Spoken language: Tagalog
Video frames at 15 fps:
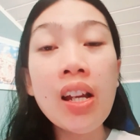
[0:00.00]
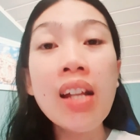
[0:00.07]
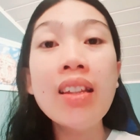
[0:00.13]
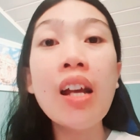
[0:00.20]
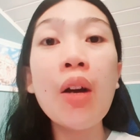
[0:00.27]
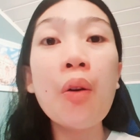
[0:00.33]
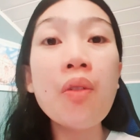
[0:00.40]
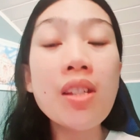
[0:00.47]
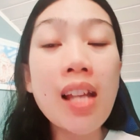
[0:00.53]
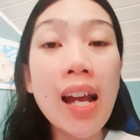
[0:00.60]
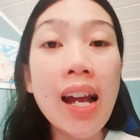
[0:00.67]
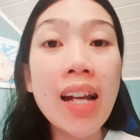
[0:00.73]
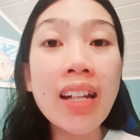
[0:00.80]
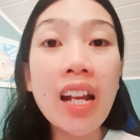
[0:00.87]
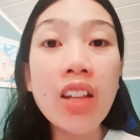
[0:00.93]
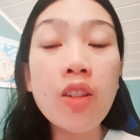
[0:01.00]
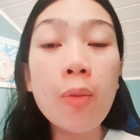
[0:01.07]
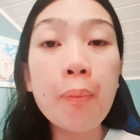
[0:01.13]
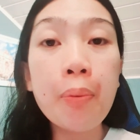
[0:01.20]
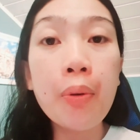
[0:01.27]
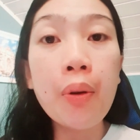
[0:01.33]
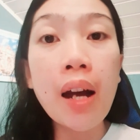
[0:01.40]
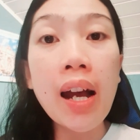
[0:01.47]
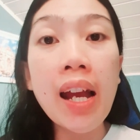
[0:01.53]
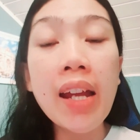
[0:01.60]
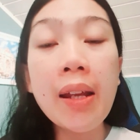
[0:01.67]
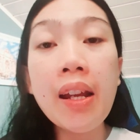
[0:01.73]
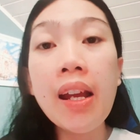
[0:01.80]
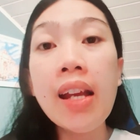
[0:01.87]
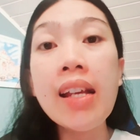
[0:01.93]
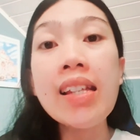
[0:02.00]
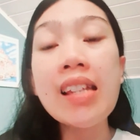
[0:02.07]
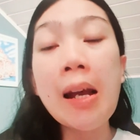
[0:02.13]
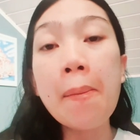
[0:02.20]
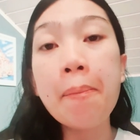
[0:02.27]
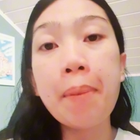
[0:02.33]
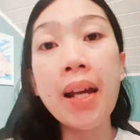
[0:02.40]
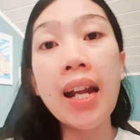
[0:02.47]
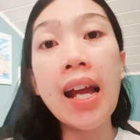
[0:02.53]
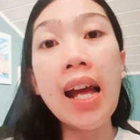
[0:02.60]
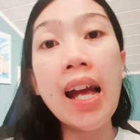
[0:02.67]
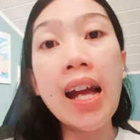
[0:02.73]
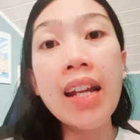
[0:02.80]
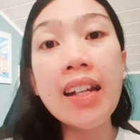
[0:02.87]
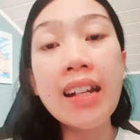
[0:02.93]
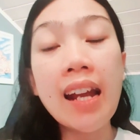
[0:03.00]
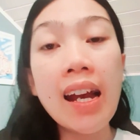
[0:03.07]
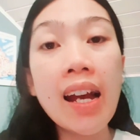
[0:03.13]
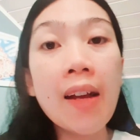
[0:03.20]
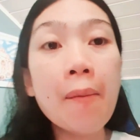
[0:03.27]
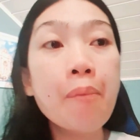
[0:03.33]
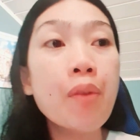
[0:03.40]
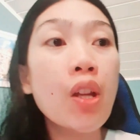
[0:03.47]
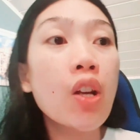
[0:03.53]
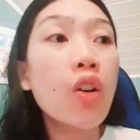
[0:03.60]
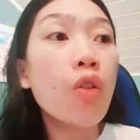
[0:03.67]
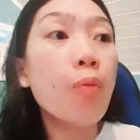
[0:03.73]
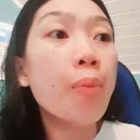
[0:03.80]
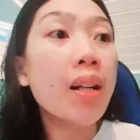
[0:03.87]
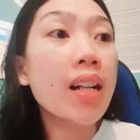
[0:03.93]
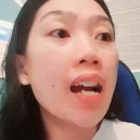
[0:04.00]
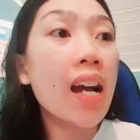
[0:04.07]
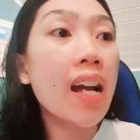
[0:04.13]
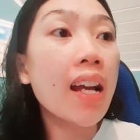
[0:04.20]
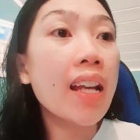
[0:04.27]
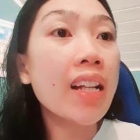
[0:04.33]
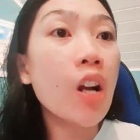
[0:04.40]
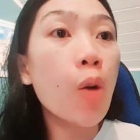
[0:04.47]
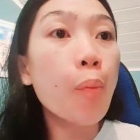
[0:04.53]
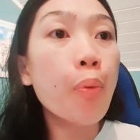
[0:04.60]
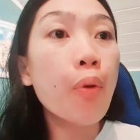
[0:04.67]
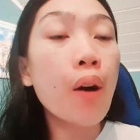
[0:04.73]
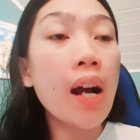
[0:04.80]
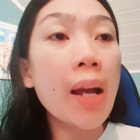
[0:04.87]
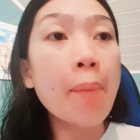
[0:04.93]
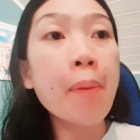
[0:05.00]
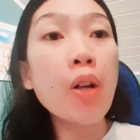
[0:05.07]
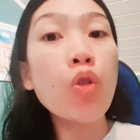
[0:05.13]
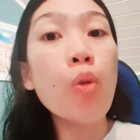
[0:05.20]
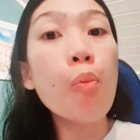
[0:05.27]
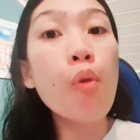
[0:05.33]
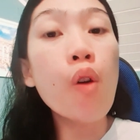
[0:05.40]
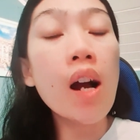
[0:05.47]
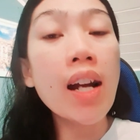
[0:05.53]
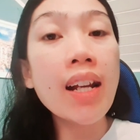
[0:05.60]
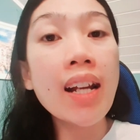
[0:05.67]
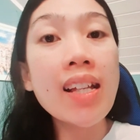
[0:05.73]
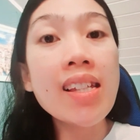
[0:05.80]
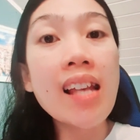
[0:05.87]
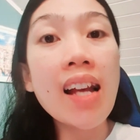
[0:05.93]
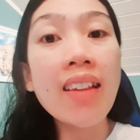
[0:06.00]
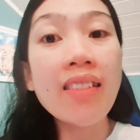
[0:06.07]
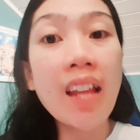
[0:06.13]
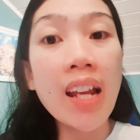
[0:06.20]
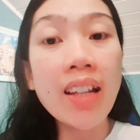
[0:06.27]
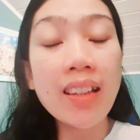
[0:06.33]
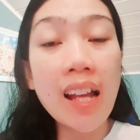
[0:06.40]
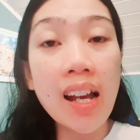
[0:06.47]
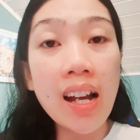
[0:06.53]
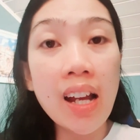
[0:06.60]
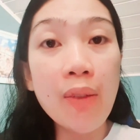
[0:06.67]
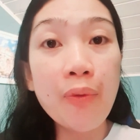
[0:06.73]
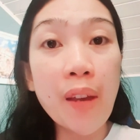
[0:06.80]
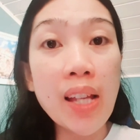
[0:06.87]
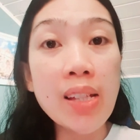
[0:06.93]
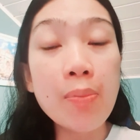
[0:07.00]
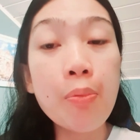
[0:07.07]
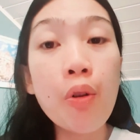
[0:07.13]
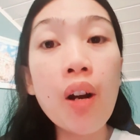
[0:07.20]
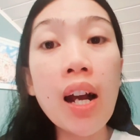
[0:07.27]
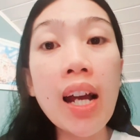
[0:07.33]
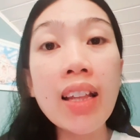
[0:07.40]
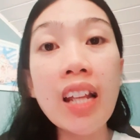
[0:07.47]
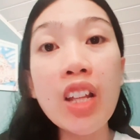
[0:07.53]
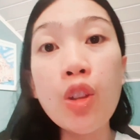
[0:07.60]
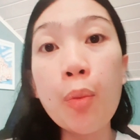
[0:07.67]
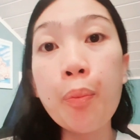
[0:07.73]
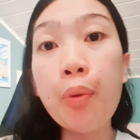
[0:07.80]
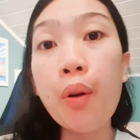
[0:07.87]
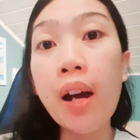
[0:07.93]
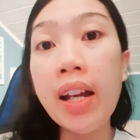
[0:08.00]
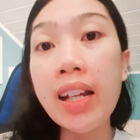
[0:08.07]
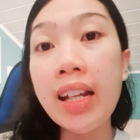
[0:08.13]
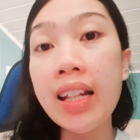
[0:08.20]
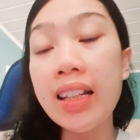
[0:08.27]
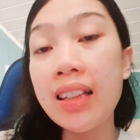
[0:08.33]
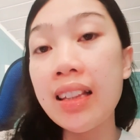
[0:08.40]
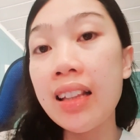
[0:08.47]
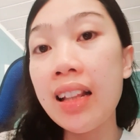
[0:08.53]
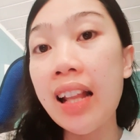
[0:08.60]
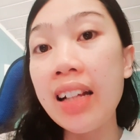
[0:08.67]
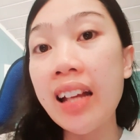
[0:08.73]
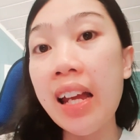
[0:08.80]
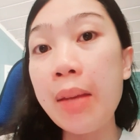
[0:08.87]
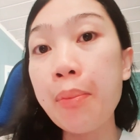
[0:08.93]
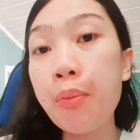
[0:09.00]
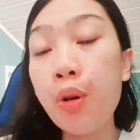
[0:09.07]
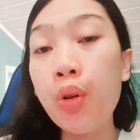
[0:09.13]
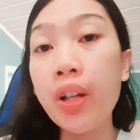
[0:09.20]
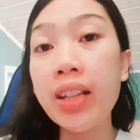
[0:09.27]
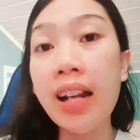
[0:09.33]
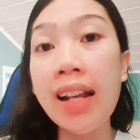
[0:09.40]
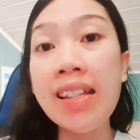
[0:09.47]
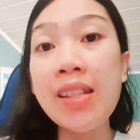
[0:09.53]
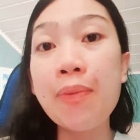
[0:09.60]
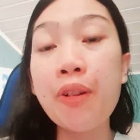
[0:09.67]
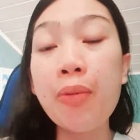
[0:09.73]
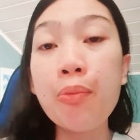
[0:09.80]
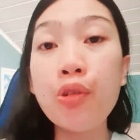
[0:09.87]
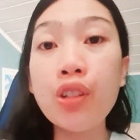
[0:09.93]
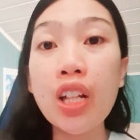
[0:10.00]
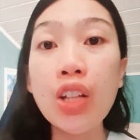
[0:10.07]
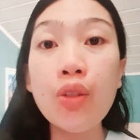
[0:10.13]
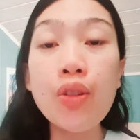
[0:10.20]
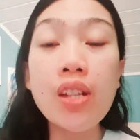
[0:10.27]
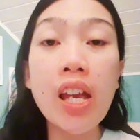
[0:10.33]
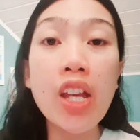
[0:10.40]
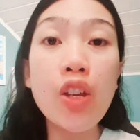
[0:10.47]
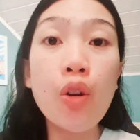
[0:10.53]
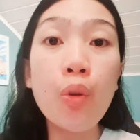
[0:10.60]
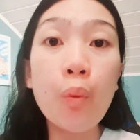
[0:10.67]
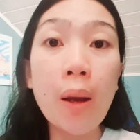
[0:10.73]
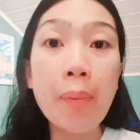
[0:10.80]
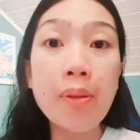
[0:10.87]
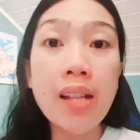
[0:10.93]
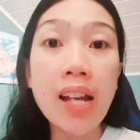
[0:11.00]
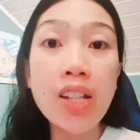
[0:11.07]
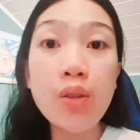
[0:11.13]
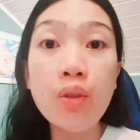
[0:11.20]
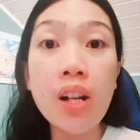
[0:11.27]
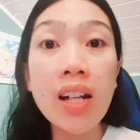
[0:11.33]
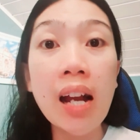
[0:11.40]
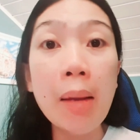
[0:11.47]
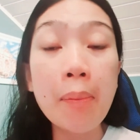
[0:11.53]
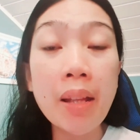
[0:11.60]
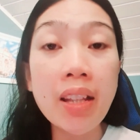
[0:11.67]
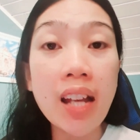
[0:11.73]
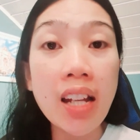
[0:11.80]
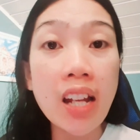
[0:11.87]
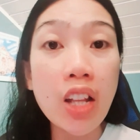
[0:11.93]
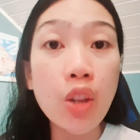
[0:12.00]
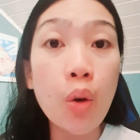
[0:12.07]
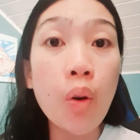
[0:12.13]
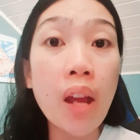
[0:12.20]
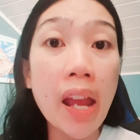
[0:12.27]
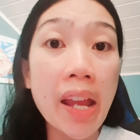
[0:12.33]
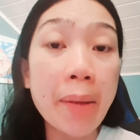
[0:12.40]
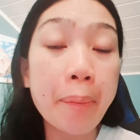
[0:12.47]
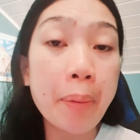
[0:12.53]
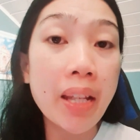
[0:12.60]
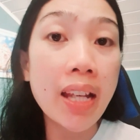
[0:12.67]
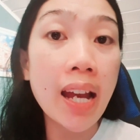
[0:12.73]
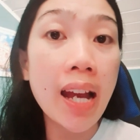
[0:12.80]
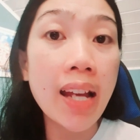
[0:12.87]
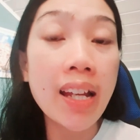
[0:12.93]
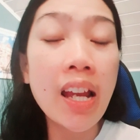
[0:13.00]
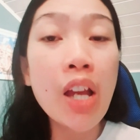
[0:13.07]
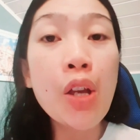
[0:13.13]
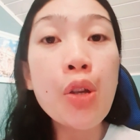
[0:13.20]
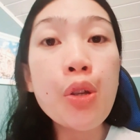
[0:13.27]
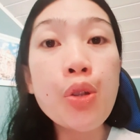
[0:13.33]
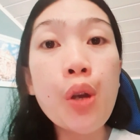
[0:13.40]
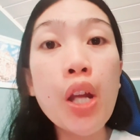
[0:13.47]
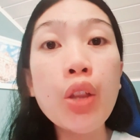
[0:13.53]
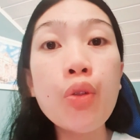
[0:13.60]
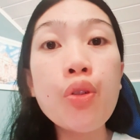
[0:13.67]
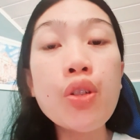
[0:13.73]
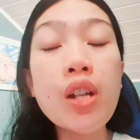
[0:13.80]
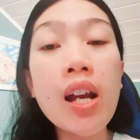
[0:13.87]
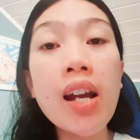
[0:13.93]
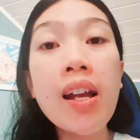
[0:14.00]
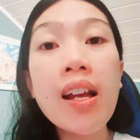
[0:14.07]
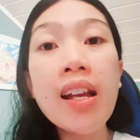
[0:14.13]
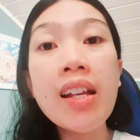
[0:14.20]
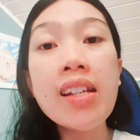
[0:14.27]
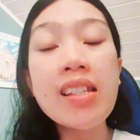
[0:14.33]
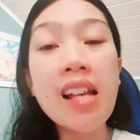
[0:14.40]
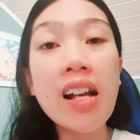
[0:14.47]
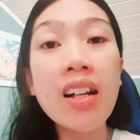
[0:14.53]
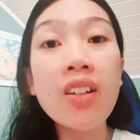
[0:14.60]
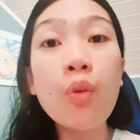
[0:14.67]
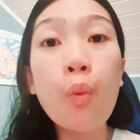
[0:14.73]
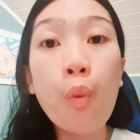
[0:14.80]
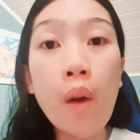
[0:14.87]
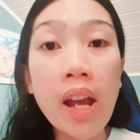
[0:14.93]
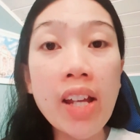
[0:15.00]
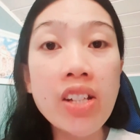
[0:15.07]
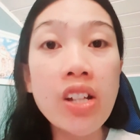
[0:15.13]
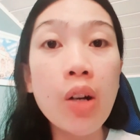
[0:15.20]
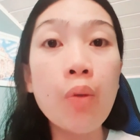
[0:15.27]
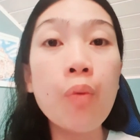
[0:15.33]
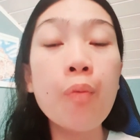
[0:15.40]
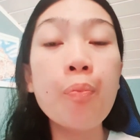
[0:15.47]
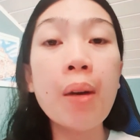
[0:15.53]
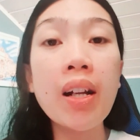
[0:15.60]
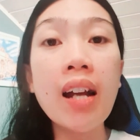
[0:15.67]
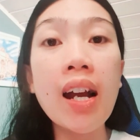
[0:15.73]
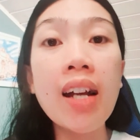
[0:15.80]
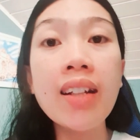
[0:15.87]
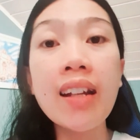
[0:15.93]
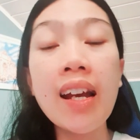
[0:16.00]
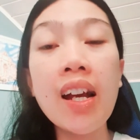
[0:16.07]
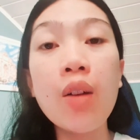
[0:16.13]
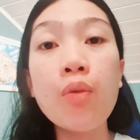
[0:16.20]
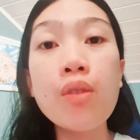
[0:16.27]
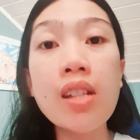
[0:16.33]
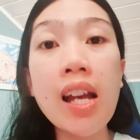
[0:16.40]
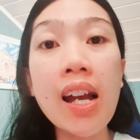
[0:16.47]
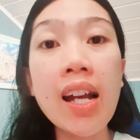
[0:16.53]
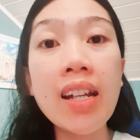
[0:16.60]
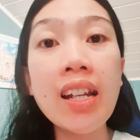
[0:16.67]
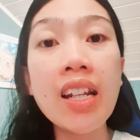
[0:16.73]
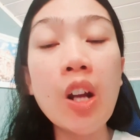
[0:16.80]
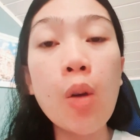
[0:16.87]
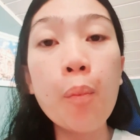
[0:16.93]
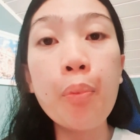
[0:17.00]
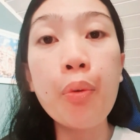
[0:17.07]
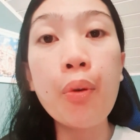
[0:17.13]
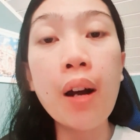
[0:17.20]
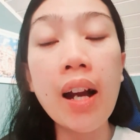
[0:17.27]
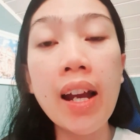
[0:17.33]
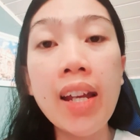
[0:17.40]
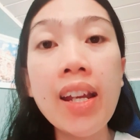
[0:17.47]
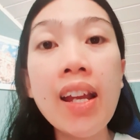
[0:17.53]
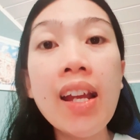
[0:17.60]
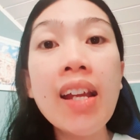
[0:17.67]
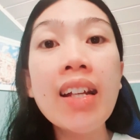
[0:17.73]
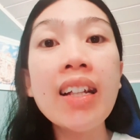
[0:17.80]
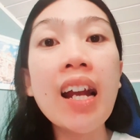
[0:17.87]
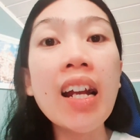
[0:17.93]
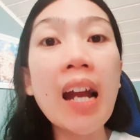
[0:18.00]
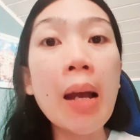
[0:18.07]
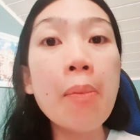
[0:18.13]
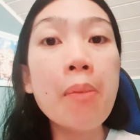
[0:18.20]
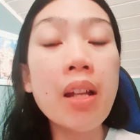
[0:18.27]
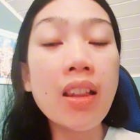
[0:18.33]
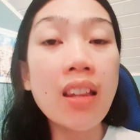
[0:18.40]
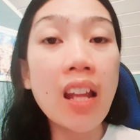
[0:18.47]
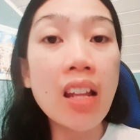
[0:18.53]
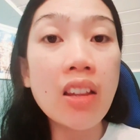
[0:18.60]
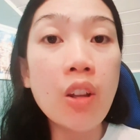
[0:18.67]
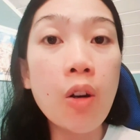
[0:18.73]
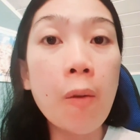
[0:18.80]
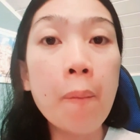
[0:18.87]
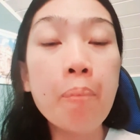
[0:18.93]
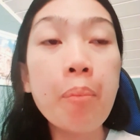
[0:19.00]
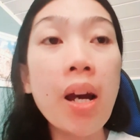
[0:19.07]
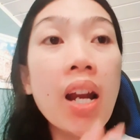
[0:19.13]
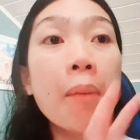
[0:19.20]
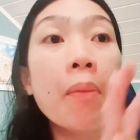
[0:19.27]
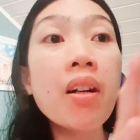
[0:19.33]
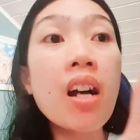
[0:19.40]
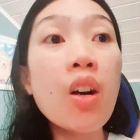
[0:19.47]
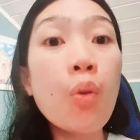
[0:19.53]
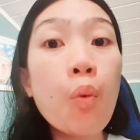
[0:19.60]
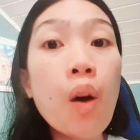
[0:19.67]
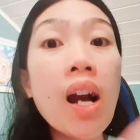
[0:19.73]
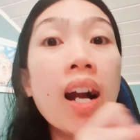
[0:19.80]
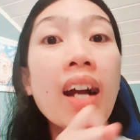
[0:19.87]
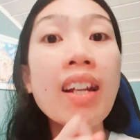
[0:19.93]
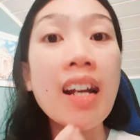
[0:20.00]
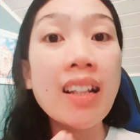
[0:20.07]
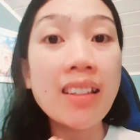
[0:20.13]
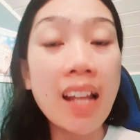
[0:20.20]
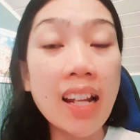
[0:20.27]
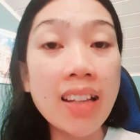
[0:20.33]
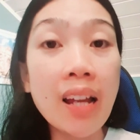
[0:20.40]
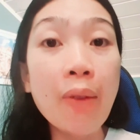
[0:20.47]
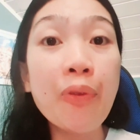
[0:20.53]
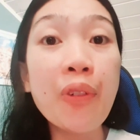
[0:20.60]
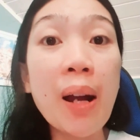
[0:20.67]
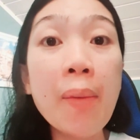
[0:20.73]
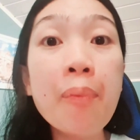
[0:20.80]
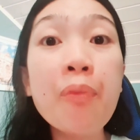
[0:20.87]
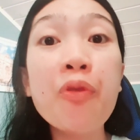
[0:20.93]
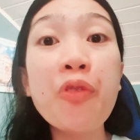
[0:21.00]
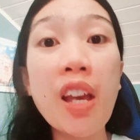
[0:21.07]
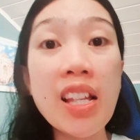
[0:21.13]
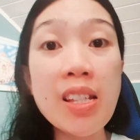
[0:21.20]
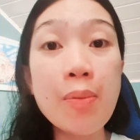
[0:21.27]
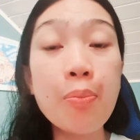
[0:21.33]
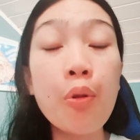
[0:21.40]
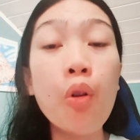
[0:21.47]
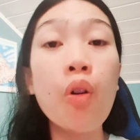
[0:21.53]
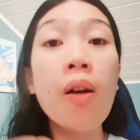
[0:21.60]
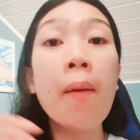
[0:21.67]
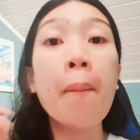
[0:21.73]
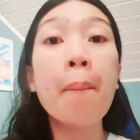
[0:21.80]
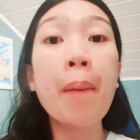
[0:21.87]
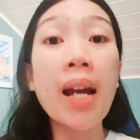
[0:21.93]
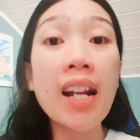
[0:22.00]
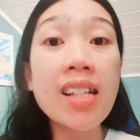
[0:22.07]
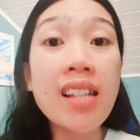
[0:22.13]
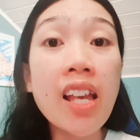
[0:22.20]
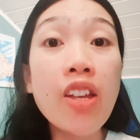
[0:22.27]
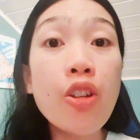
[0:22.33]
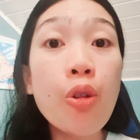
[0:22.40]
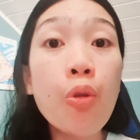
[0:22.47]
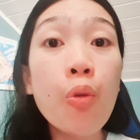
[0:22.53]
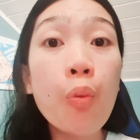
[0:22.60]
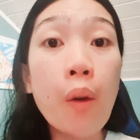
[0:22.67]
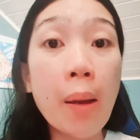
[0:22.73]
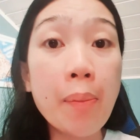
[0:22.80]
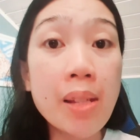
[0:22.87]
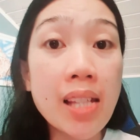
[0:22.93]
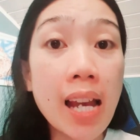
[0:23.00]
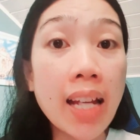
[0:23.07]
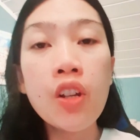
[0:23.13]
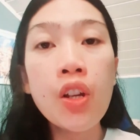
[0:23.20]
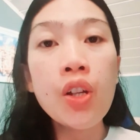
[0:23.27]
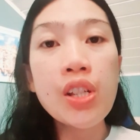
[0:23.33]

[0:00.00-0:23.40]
Na kung saan ito po ay isang paraan na kumbaga, ikaw po ay pagkumuha ng isang data kay Facebook at ito po ay lagay mo, i-transfer mo dito sa iyong website. So, gagamit ka nitong API. So, ito siya, isang way siya kung baga na kung saan ikaw po ay gagamit nito para makakuha ka ng data from Facebook para sa iyong website.